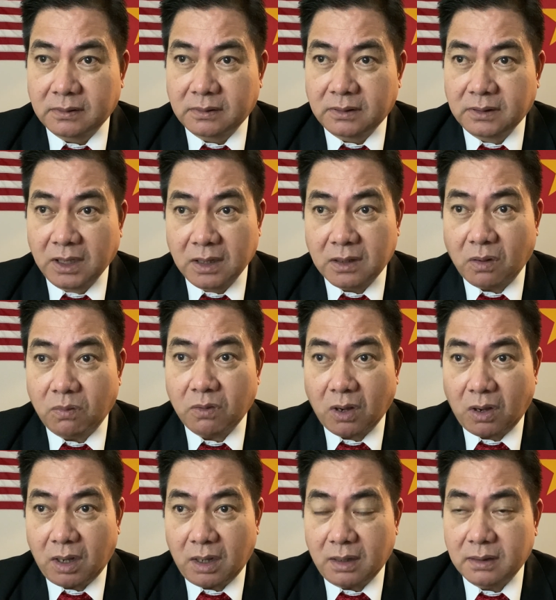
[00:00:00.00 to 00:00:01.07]
nhưng cũng
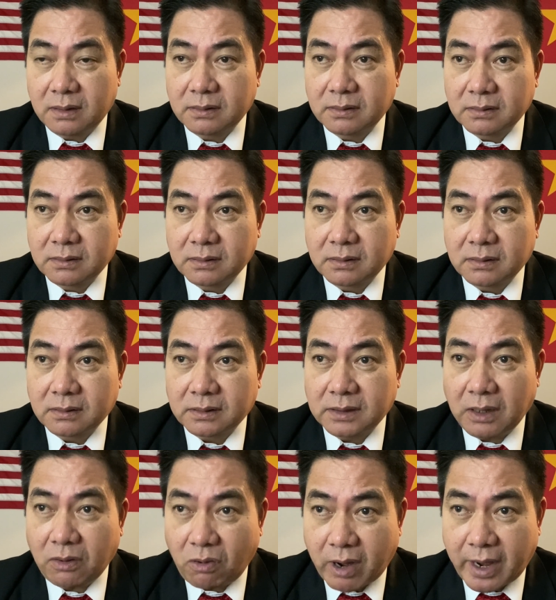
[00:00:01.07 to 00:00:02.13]
có
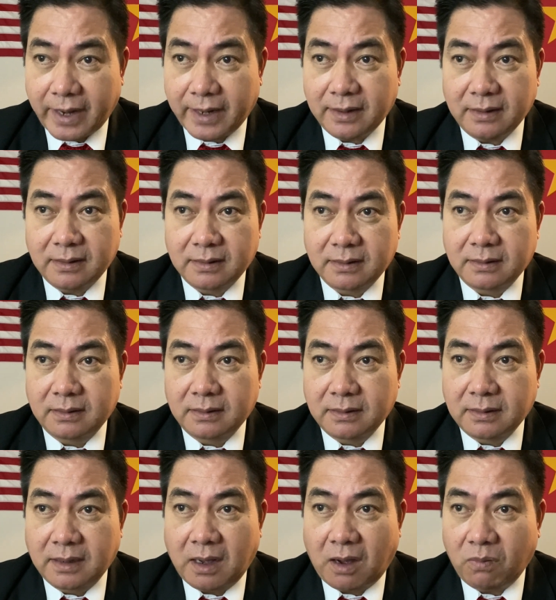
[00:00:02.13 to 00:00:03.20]
giáo hoàng
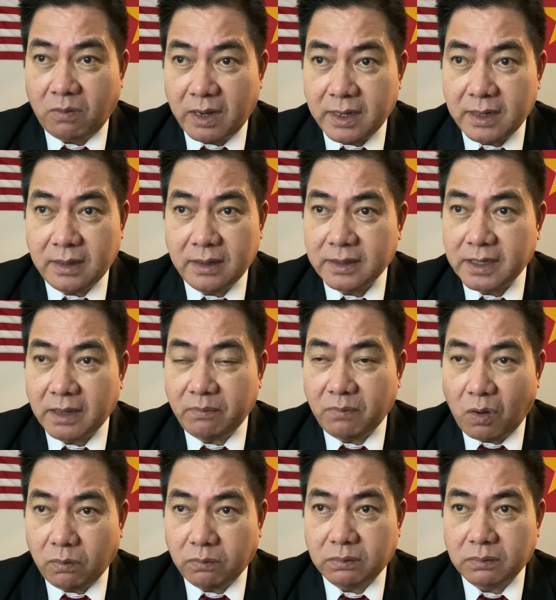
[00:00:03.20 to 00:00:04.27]
hồng y giám
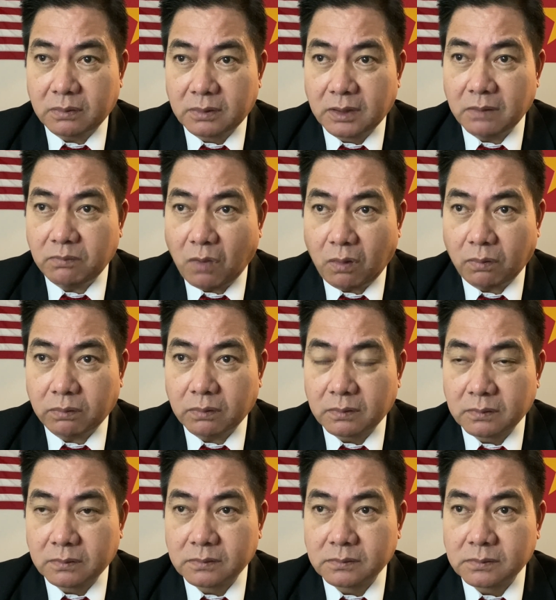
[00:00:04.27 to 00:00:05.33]
mục linh mục
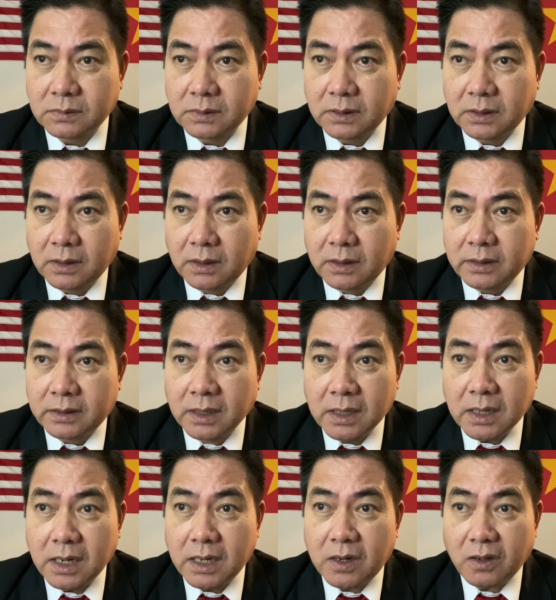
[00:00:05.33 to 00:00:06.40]
những
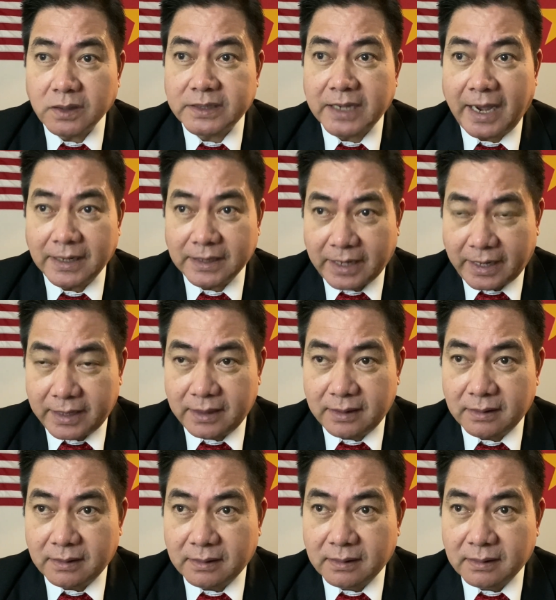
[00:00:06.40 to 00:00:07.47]
người đó giảng dạy
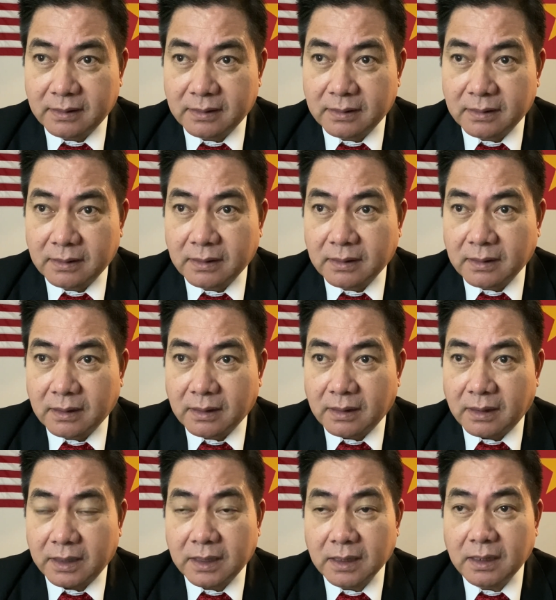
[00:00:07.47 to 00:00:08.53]

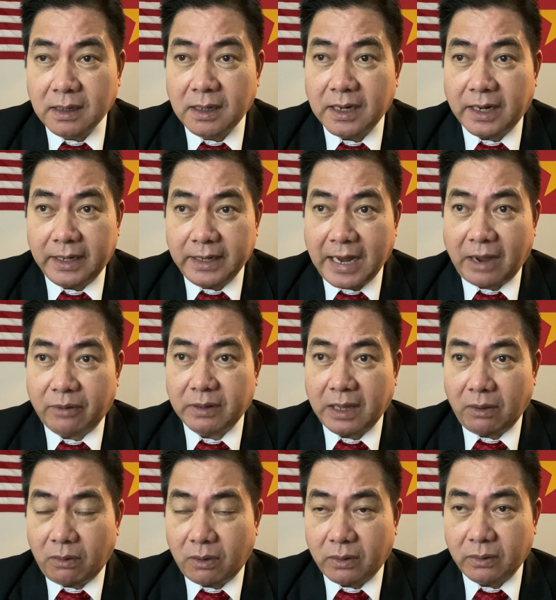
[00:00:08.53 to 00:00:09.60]
là những người lãnh đạo
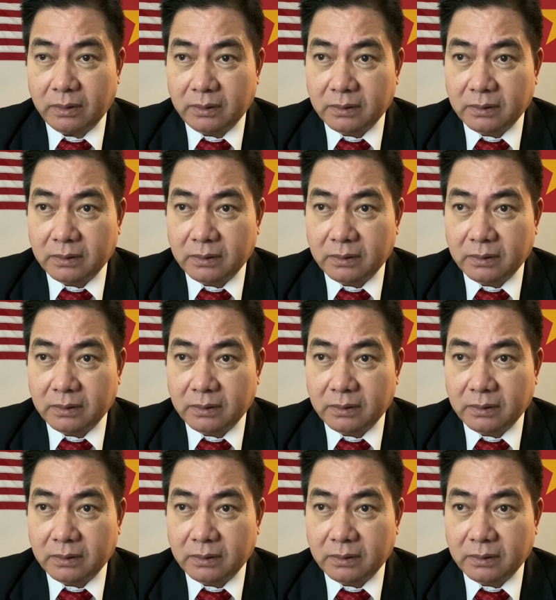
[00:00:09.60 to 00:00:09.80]
giáo hội